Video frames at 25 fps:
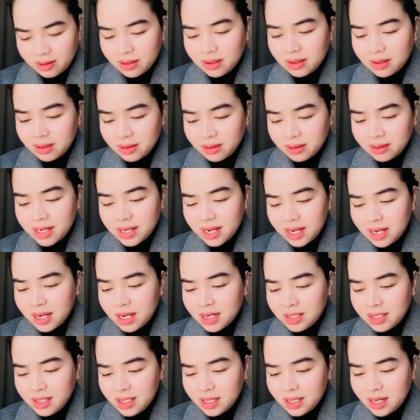ừ, điển
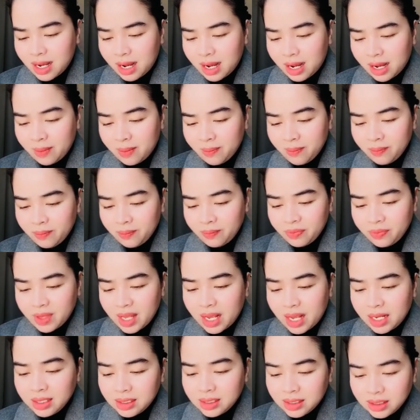hình như là
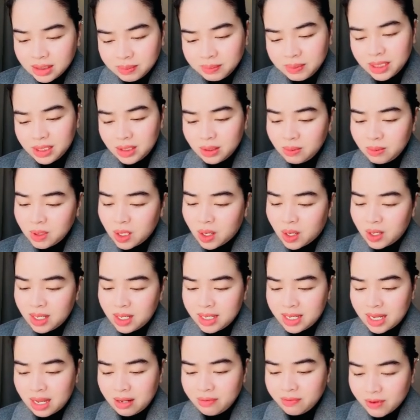ăn cướp thì chúng gọi là
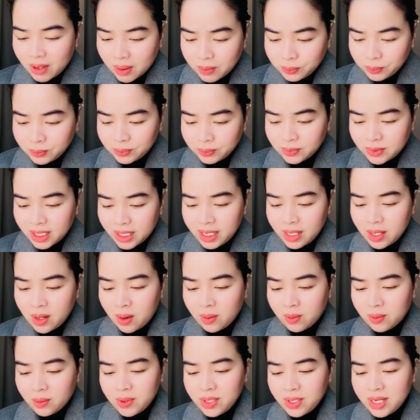giải phóng lấy
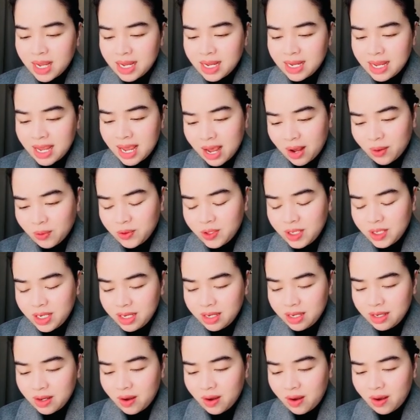đồ của nhà giàu chia
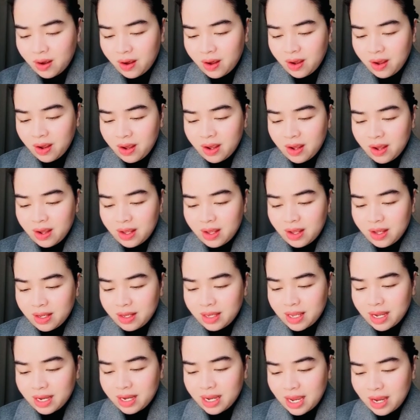cho ờ,
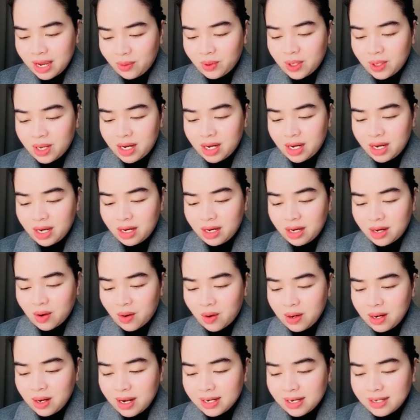nhà nghèo thì
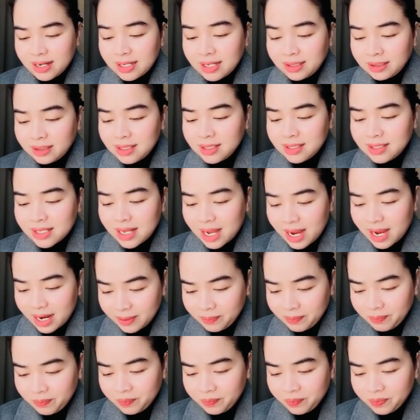gọi là đánh tư sản
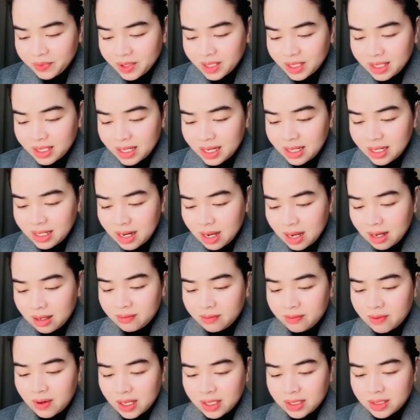lấy
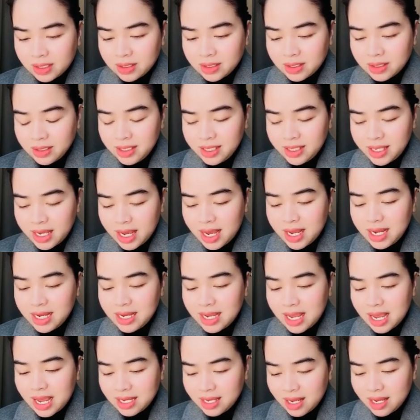đất và cưỡng chế
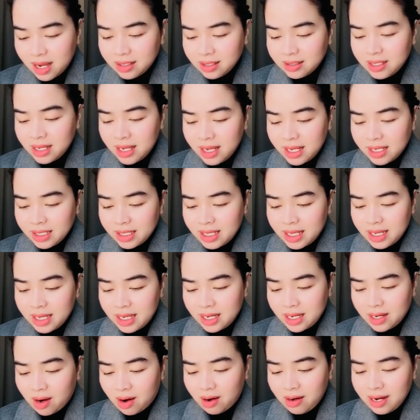nhà dân
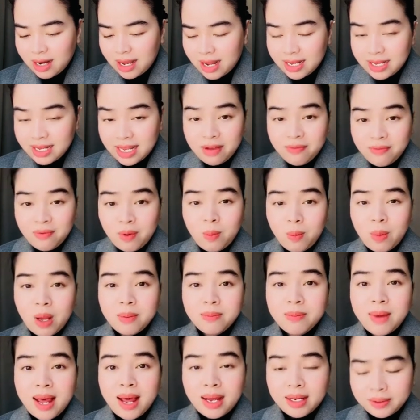thì gọi là giải phóng mặt
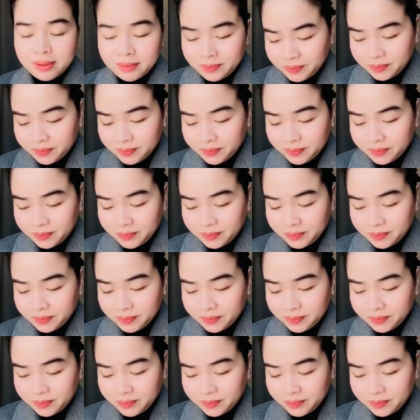bằng